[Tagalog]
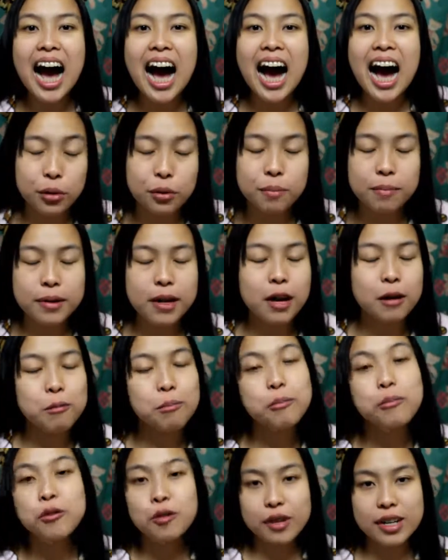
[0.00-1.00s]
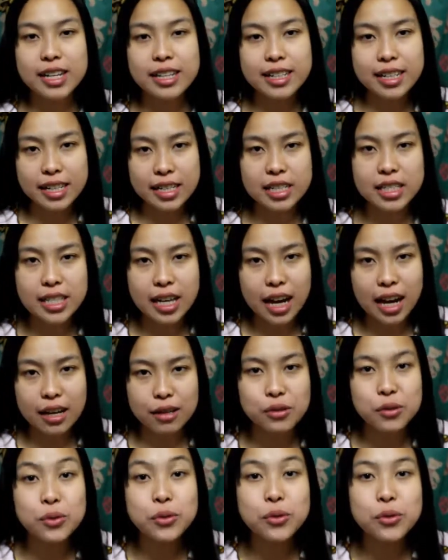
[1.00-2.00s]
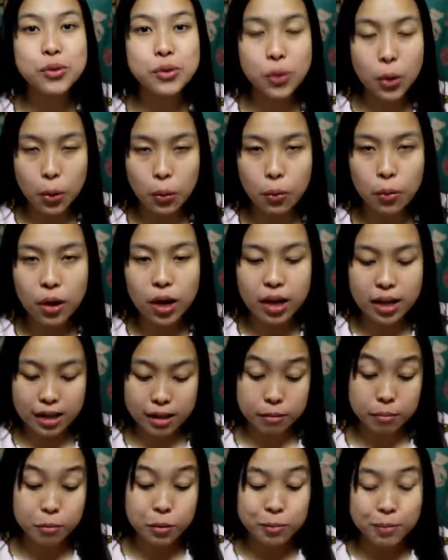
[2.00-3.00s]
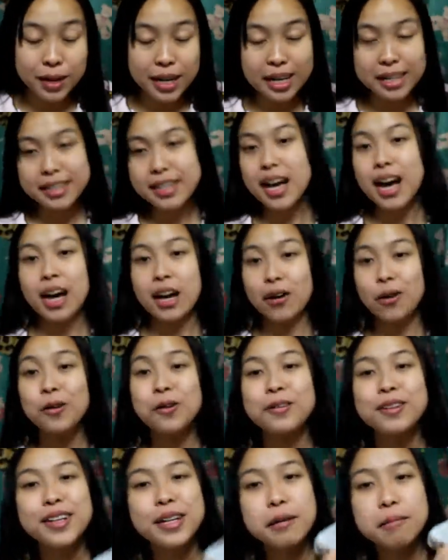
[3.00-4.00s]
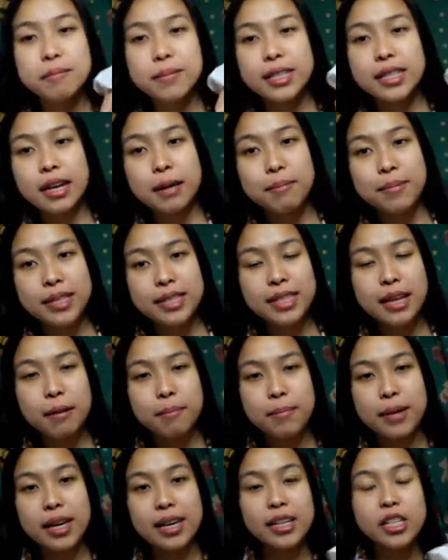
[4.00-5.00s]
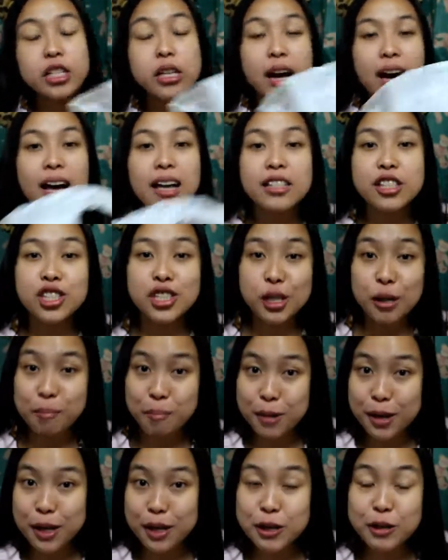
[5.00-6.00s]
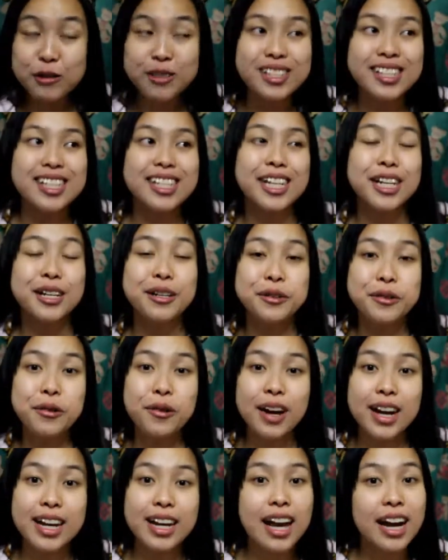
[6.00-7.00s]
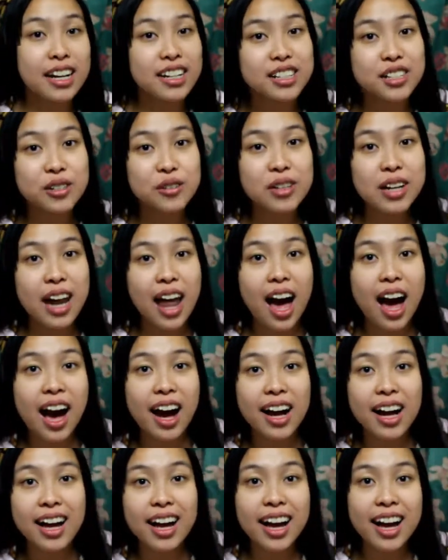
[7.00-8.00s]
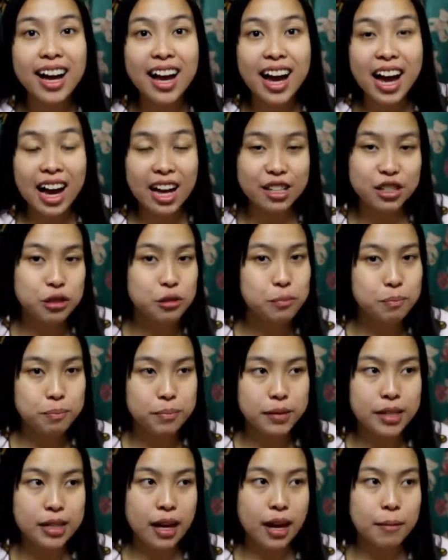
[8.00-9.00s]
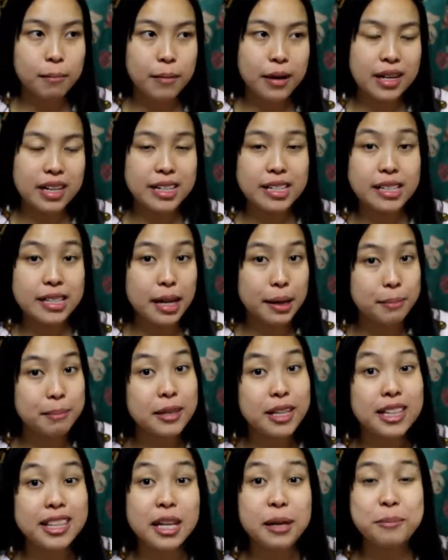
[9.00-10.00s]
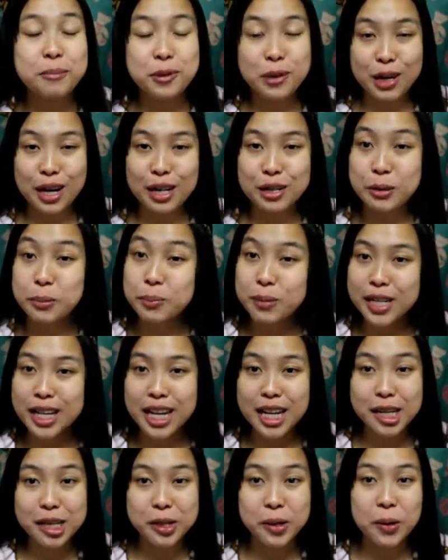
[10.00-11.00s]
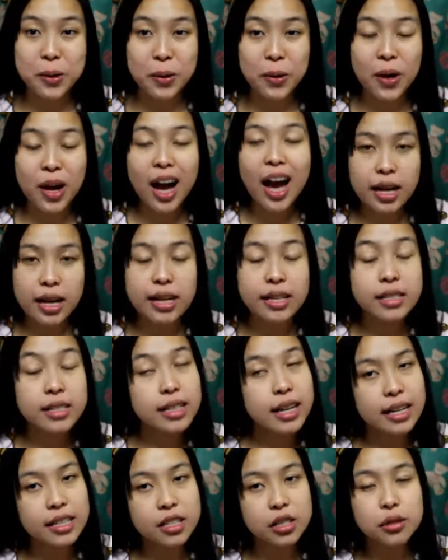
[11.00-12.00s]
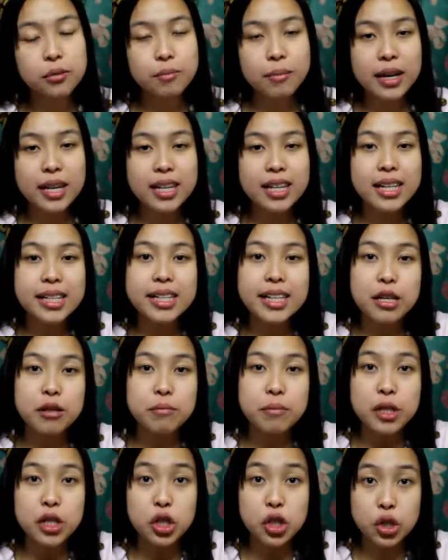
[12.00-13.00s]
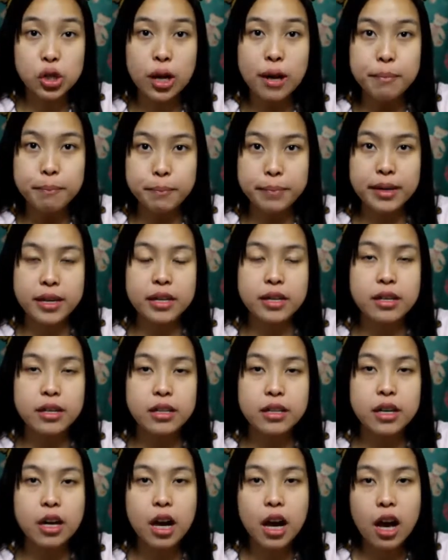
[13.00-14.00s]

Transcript: Sobrang mura na niya. So, bumili na ako ng madami-dami. At syempre, yung sa tingin ko, kailangan ko lang at yung pinaka parang type na type ko lang yung binili ko. And guys, kung mahilig kayo mag-shopping